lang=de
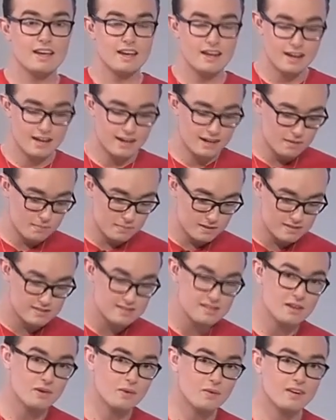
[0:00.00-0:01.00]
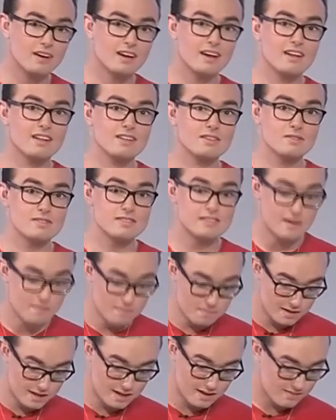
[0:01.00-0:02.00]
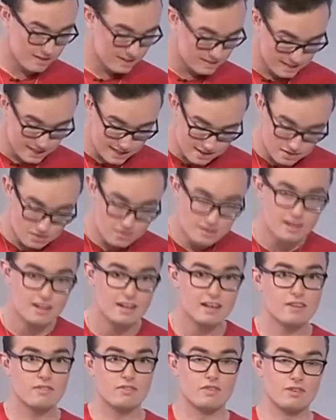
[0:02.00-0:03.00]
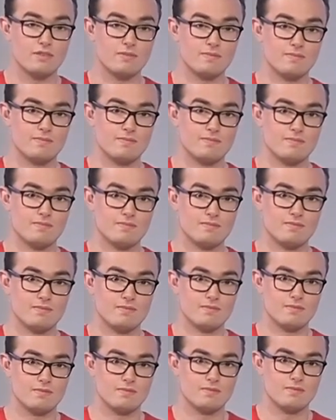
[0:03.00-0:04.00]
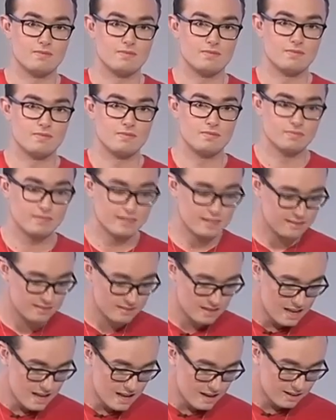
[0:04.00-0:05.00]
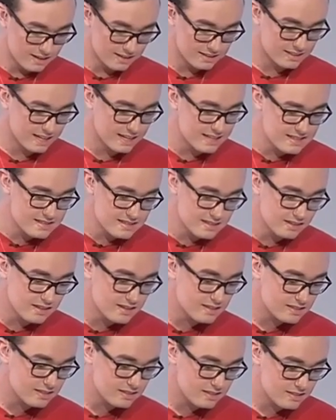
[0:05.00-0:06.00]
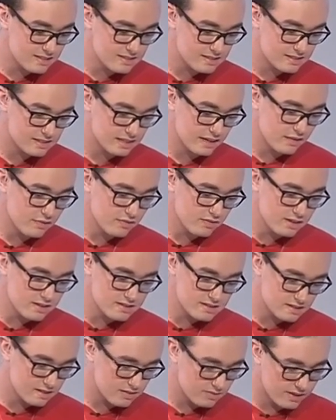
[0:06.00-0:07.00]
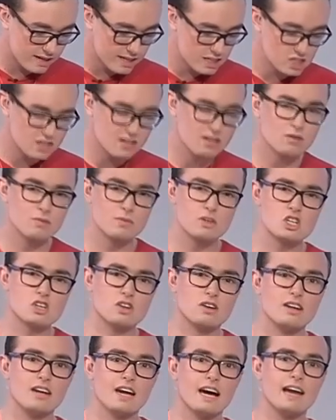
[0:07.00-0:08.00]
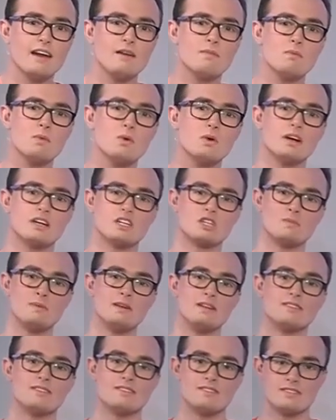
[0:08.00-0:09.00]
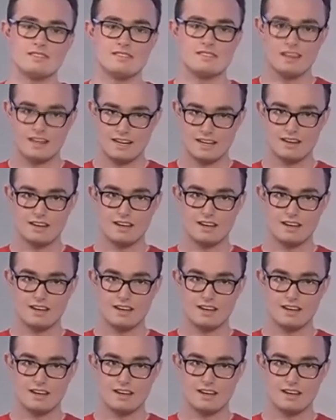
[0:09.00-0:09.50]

in eine Beziehung zusammengehen. Was hältst du denn davon? Das, das Ganze, diese, dieses Treffen, diese Veranstaltung wird schon in einem Monat spätestens sein,